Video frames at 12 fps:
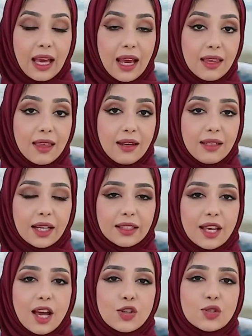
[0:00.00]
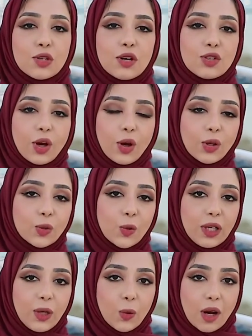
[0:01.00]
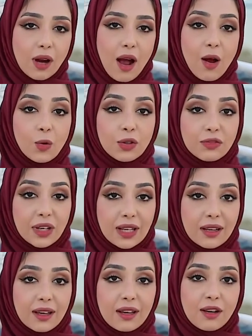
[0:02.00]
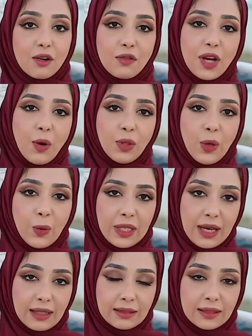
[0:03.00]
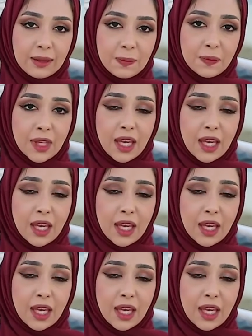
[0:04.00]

أيضا نحتاج نرجع خطوة للوراء ونفكر في أولوياتنا